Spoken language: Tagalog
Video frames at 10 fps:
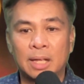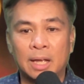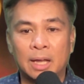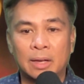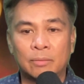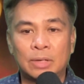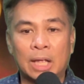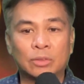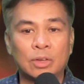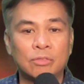Uh, I would
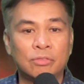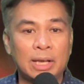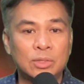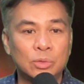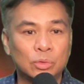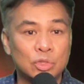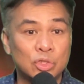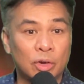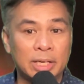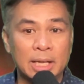like to invite you to
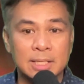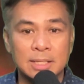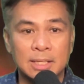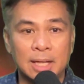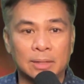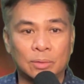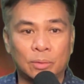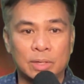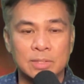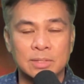join us in that
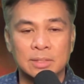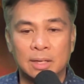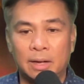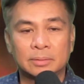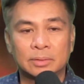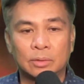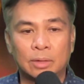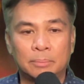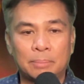course. So,